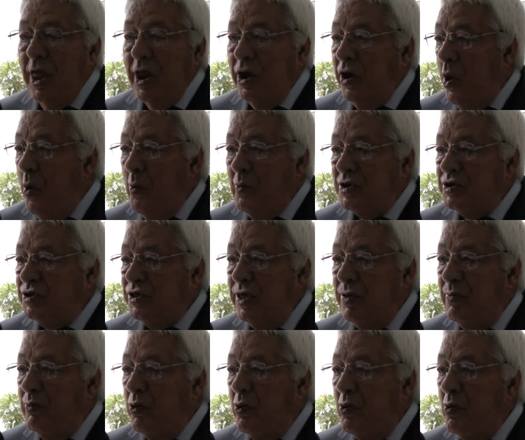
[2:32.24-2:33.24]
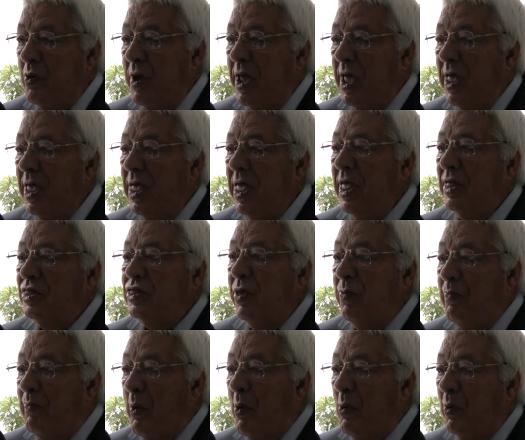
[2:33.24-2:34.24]
não as tive nunca,
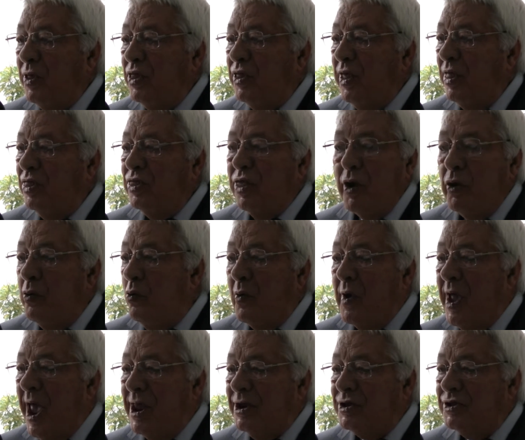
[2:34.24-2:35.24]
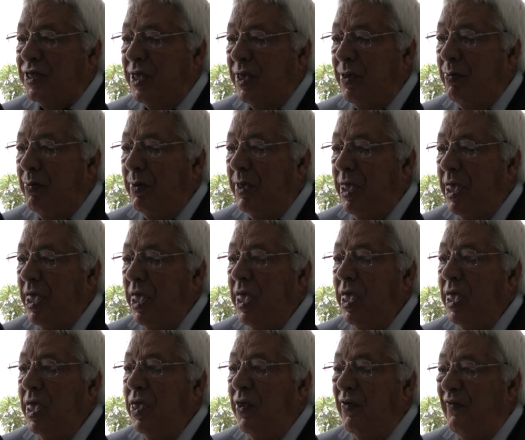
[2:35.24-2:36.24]
tive para 80, nunca as tive
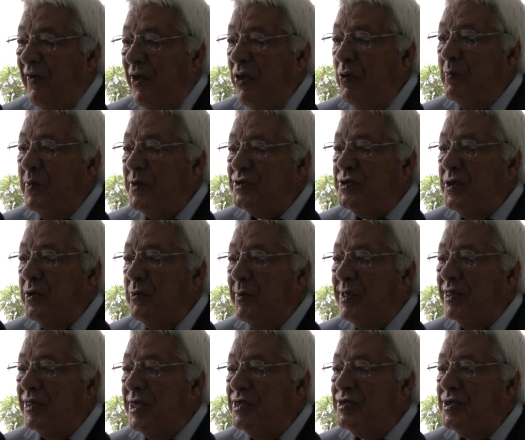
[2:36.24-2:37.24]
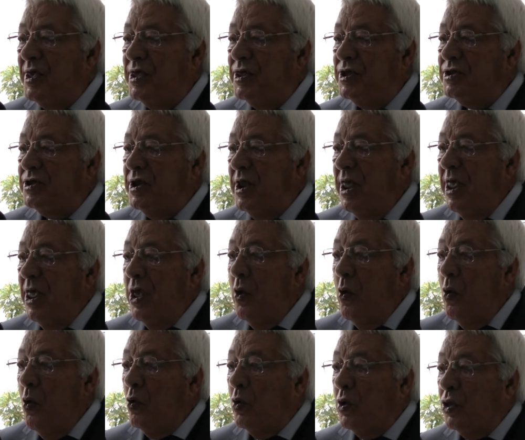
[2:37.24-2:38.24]
e veio para 56,
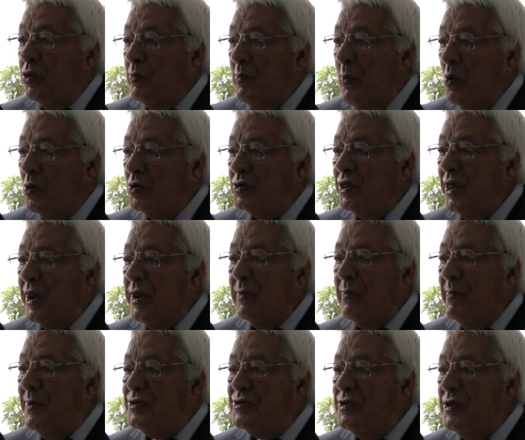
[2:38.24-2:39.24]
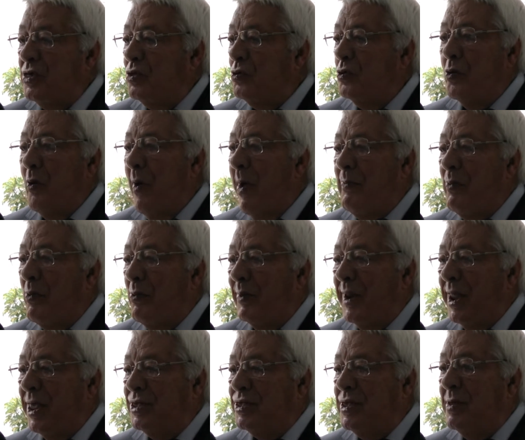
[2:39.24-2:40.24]
o que demonstra que Macedo não há
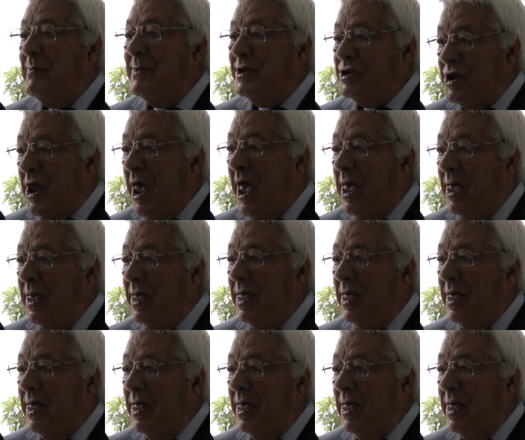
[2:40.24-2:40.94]
pobreza, mas já.